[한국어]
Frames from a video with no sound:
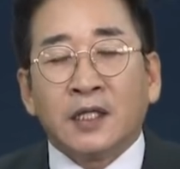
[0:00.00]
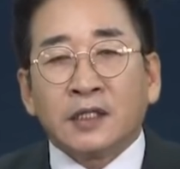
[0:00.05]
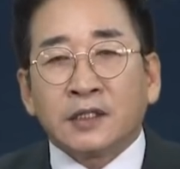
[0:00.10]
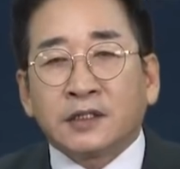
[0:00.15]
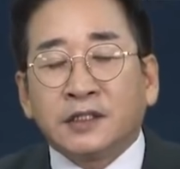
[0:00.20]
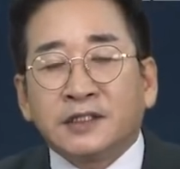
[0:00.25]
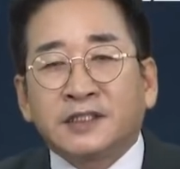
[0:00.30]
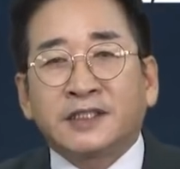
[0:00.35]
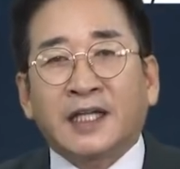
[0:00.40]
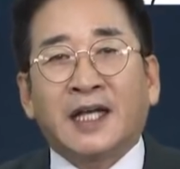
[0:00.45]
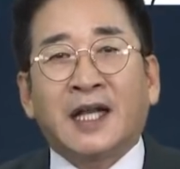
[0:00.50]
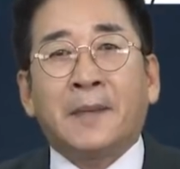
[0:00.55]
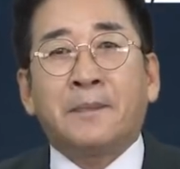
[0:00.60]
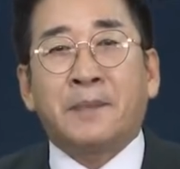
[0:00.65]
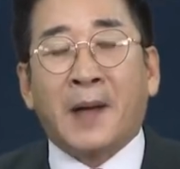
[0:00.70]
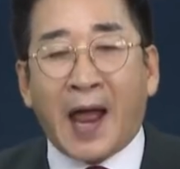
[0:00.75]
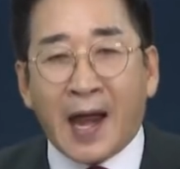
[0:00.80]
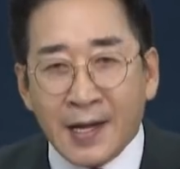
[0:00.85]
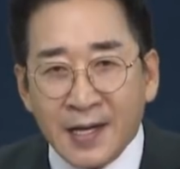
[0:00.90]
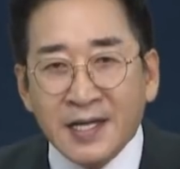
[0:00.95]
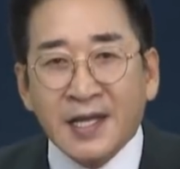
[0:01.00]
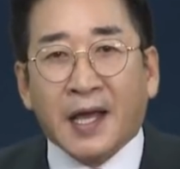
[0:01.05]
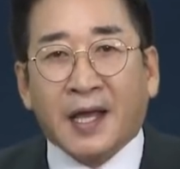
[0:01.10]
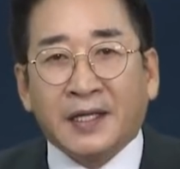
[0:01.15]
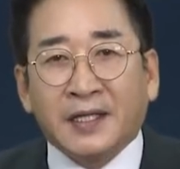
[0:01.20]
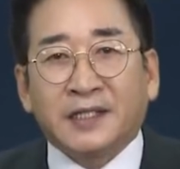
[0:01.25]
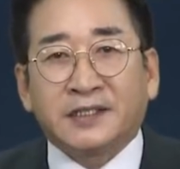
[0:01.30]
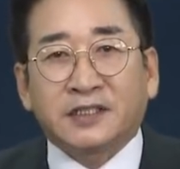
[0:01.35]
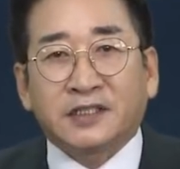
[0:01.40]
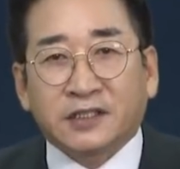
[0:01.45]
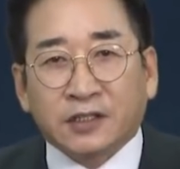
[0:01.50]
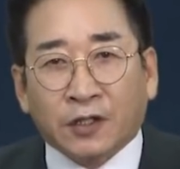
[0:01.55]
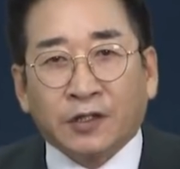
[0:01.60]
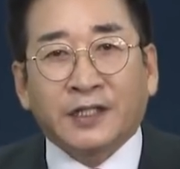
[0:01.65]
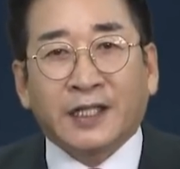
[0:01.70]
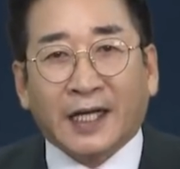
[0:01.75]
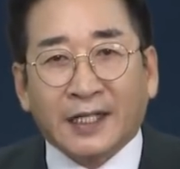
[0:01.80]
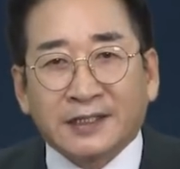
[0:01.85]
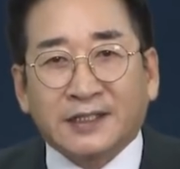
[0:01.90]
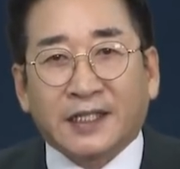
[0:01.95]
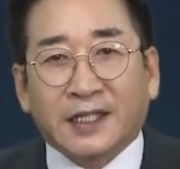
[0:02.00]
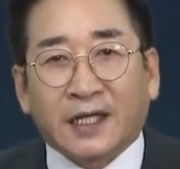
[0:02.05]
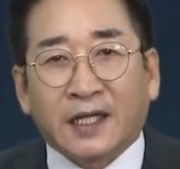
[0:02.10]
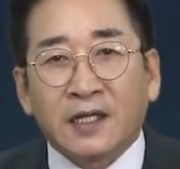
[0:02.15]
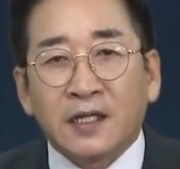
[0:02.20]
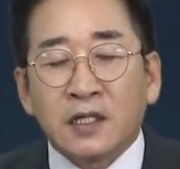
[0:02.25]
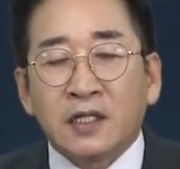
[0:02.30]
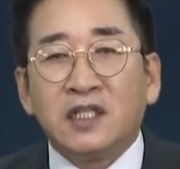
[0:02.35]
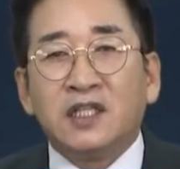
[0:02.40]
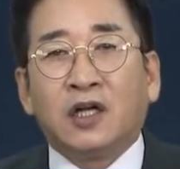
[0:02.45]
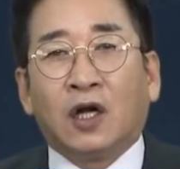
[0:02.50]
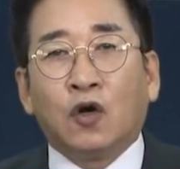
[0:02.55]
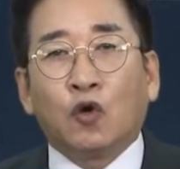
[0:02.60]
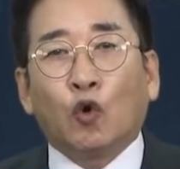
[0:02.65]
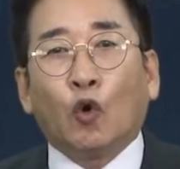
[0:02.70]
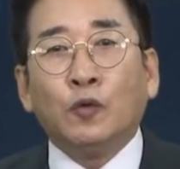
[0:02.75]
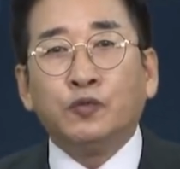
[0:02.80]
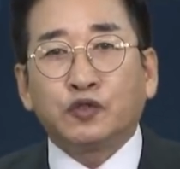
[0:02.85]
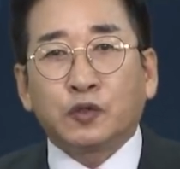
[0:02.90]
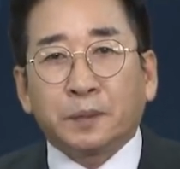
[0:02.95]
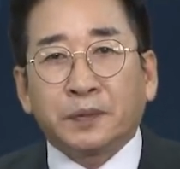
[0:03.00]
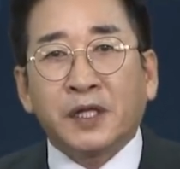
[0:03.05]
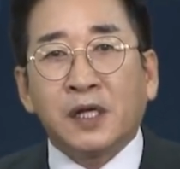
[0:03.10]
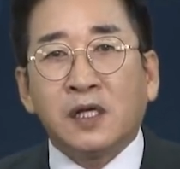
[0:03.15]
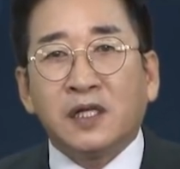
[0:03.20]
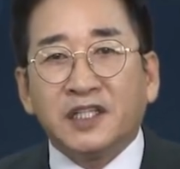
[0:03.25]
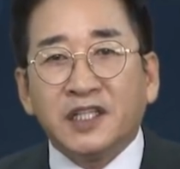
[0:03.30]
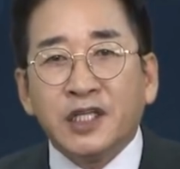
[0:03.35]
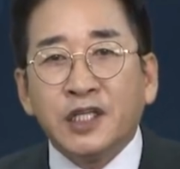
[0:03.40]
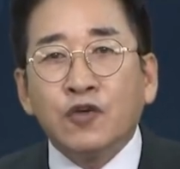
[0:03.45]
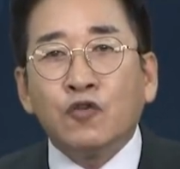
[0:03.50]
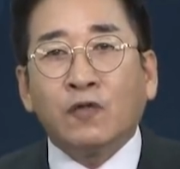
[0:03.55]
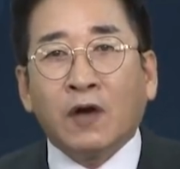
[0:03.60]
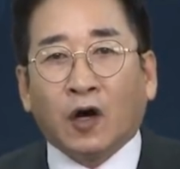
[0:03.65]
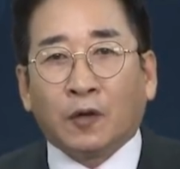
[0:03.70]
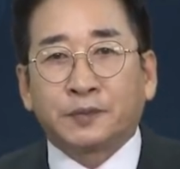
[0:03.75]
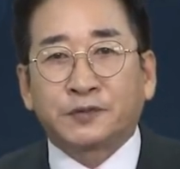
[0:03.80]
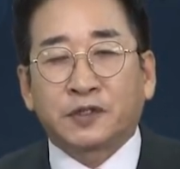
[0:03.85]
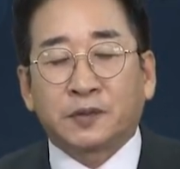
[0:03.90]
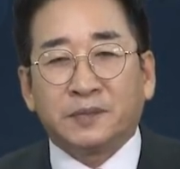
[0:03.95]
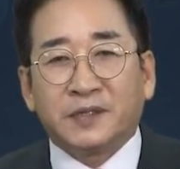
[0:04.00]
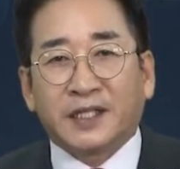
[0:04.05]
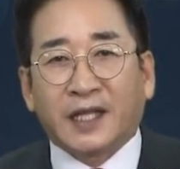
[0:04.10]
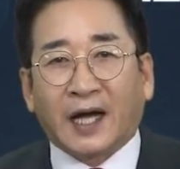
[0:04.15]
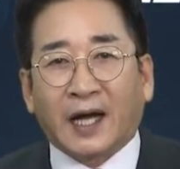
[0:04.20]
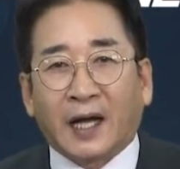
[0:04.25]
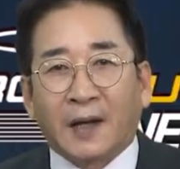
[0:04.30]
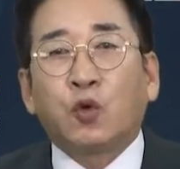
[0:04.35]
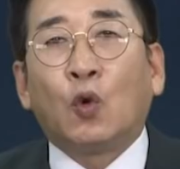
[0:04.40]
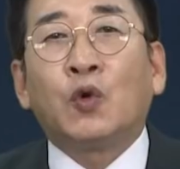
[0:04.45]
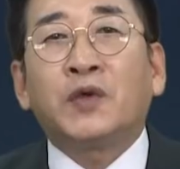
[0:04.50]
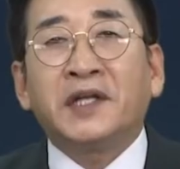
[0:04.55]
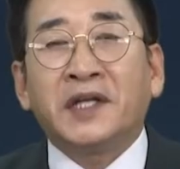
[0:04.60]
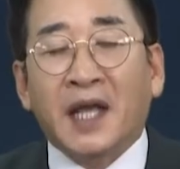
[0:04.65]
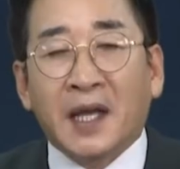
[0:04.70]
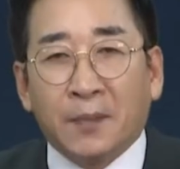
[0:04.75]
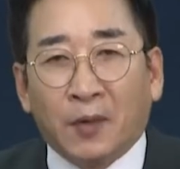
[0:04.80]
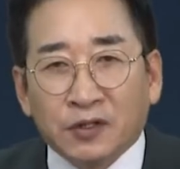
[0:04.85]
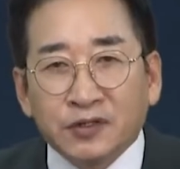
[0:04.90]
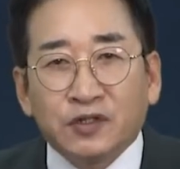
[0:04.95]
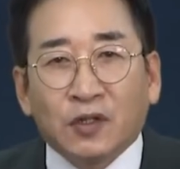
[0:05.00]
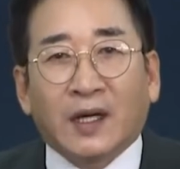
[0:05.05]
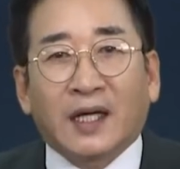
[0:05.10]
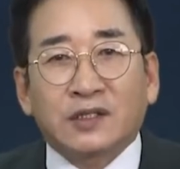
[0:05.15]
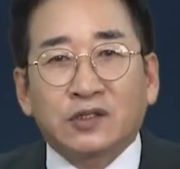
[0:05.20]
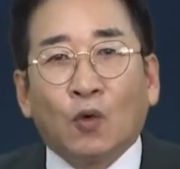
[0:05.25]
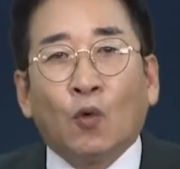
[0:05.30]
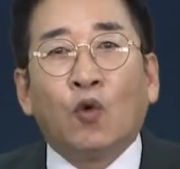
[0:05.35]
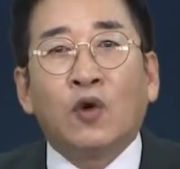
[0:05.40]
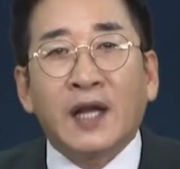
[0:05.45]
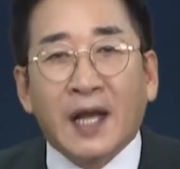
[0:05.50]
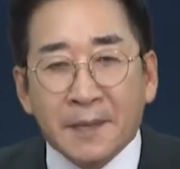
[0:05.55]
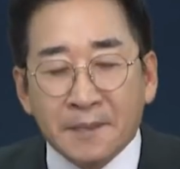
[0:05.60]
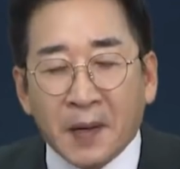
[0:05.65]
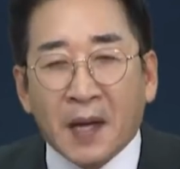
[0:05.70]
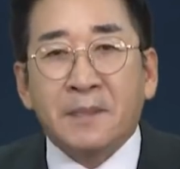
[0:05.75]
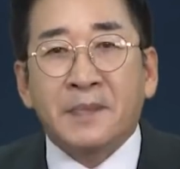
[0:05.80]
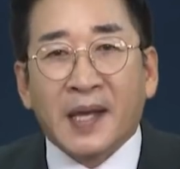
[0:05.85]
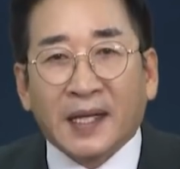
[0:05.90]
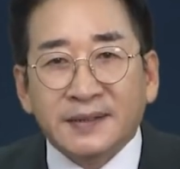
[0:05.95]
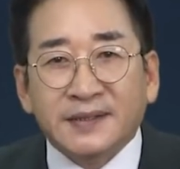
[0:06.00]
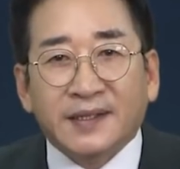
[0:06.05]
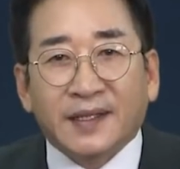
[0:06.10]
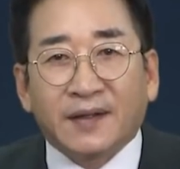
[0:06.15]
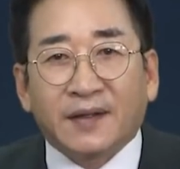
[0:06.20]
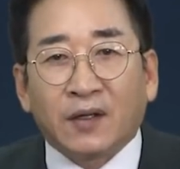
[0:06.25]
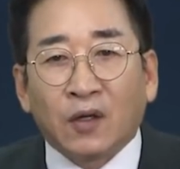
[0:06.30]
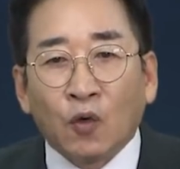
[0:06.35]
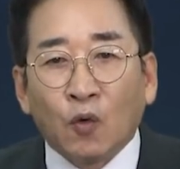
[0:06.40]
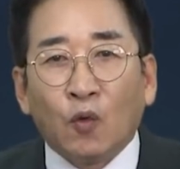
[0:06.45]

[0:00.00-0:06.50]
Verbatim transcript: 그 차나 빨리 AS 처리하지 이런 꼼수 필 이유가 없습니다. 독일에 먼저 가서 온라인 판매하세요.